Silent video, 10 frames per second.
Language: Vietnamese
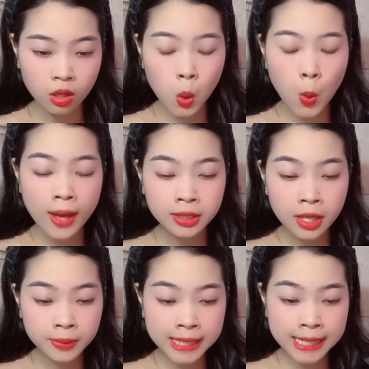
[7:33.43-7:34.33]
Hoàng
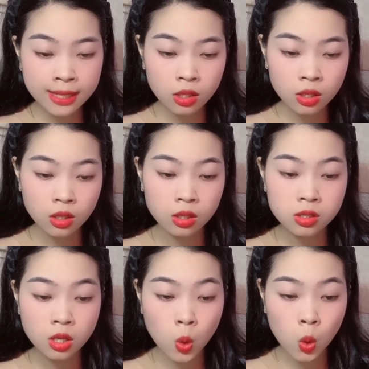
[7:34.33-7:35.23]
thầm nghĩ,
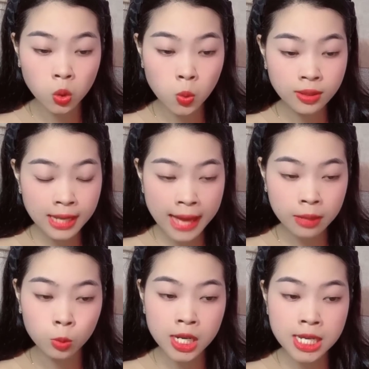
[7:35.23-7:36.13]
ngựa cổ uống
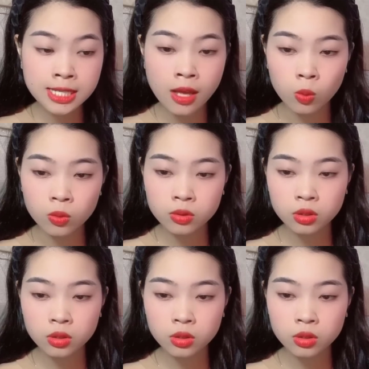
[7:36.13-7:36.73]
cạn một ly rượu.